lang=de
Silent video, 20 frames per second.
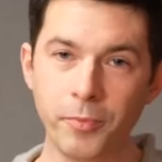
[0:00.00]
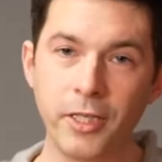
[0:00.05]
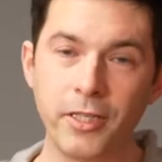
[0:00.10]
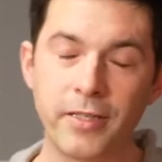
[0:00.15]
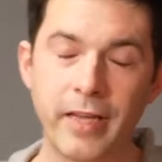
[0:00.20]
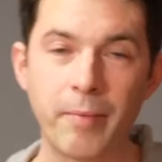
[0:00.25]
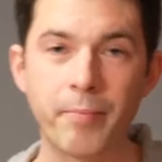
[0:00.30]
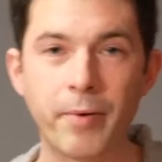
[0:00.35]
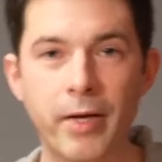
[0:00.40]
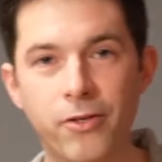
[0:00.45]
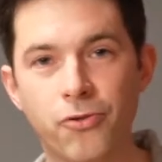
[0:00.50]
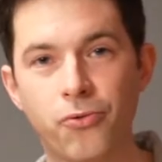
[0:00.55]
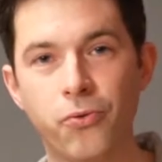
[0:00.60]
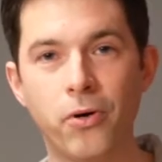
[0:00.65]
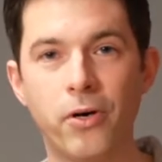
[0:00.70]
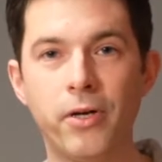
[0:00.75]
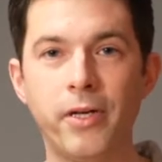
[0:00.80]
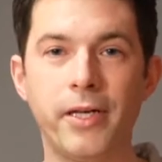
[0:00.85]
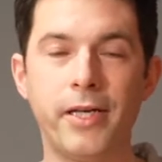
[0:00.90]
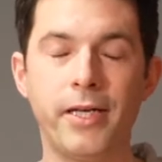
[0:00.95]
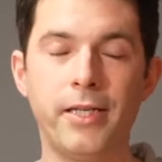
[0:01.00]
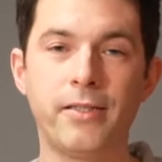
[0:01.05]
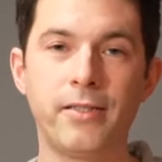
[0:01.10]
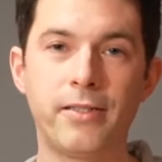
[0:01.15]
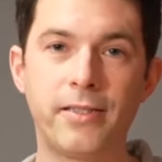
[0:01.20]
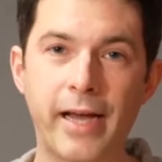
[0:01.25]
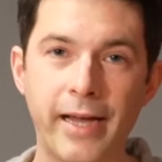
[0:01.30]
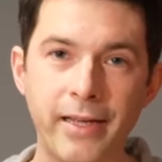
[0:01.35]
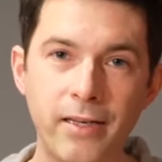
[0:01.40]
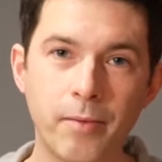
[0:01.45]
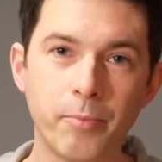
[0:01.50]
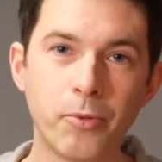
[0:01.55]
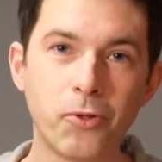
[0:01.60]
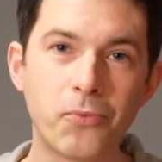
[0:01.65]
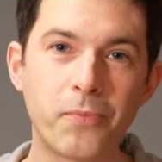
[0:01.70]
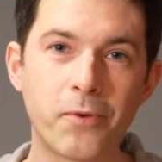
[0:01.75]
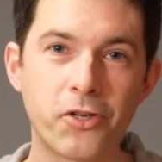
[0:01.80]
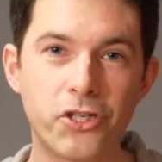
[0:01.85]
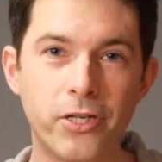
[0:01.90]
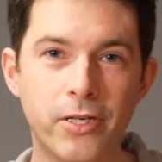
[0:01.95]
die Temperatur in deiner
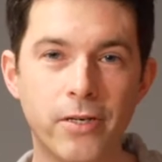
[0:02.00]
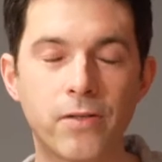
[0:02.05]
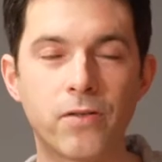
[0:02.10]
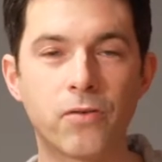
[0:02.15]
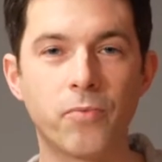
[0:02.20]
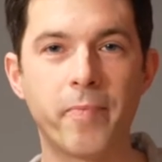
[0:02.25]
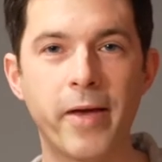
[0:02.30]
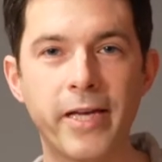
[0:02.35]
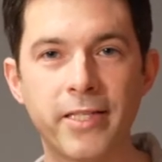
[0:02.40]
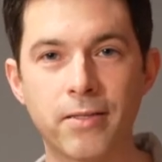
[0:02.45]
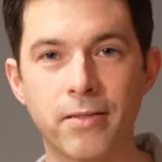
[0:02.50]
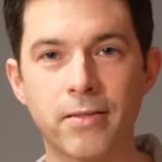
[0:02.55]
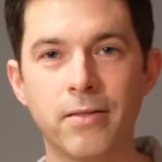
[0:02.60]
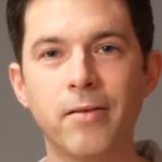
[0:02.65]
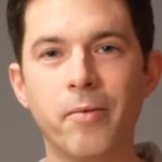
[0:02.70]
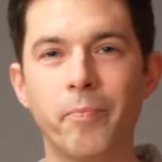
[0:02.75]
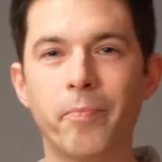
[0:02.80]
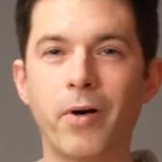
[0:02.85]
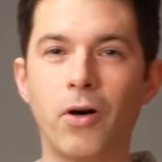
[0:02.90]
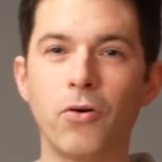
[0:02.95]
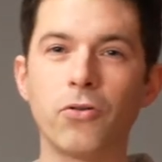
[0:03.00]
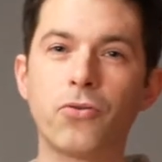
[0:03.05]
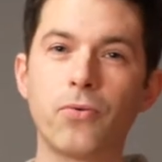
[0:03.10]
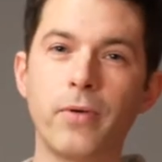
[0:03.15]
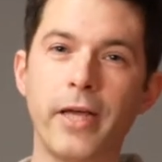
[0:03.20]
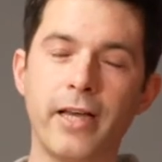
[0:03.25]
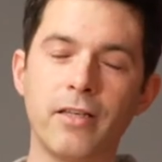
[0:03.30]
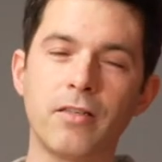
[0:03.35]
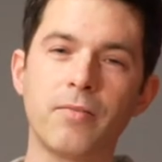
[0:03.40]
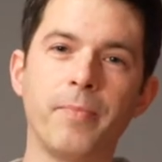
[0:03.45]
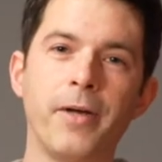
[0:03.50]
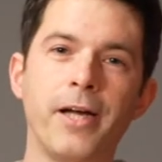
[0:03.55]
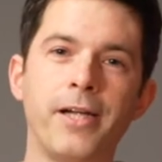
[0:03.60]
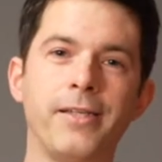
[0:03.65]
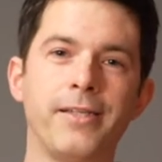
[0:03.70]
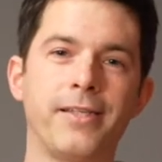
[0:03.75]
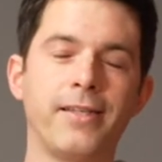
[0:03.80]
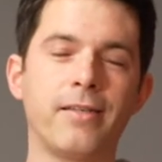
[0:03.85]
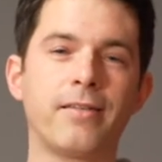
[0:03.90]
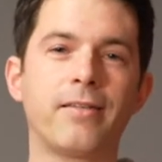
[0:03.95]
Brutmaschine zu messen, brauchst du
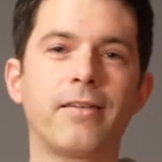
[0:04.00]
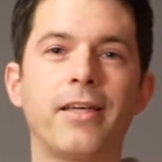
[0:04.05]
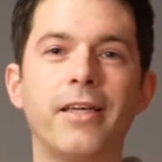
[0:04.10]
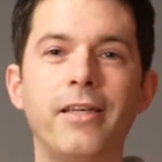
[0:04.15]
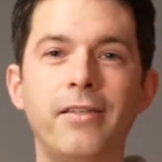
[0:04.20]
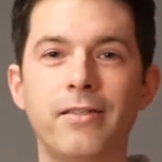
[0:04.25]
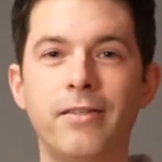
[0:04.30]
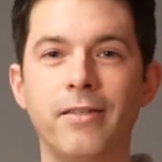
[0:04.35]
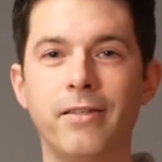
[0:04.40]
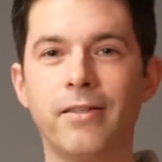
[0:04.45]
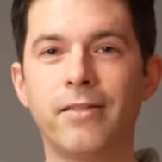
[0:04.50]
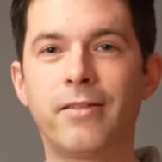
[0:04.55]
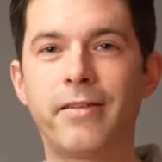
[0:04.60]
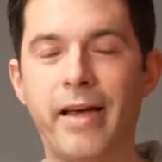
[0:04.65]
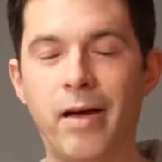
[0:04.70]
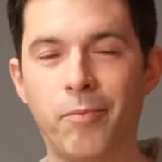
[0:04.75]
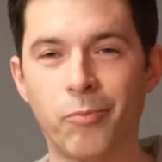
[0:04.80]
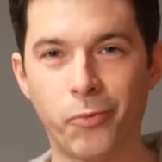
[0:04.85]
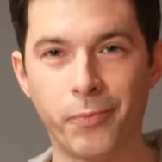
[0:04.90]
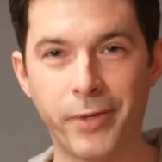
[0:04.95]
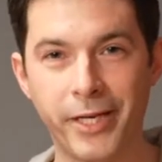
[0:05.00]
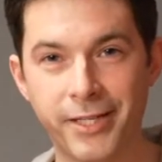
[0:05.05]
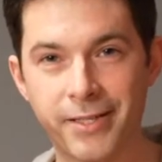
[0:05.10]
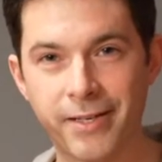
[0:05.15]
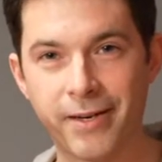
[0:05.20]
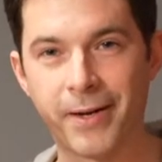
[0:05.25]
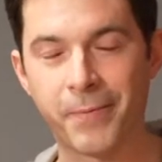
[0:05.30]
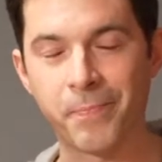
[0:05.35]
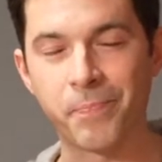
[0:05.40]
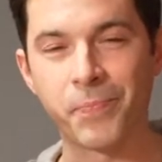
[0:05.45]
erstmal das richtige Thermometer.